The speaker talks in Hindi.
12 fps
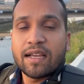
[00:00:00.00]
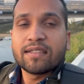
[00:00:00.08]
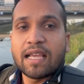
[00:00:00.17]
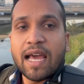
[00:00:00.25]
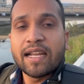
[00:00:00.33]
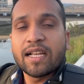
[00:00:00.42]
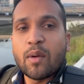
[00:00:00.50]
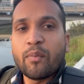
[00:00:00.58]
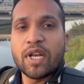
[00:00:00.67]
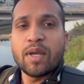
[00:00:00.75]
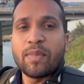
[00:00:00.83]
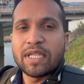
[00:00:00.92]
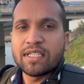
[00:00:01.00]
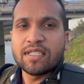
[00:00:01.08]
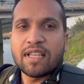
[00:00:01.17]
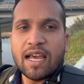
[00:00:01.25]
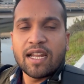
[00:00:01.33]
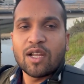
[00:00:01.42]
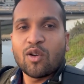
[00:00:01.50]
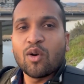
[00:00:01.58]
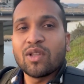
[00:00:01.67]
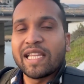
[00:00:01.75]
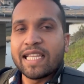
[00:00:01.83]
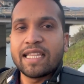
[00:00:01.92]
सारी कंपनी 25 तारीख
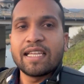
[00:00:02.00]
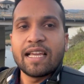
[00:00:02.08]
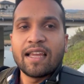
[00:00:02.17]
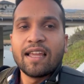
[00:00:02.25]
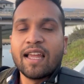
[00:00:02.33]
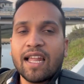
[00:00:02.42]
को देती हैं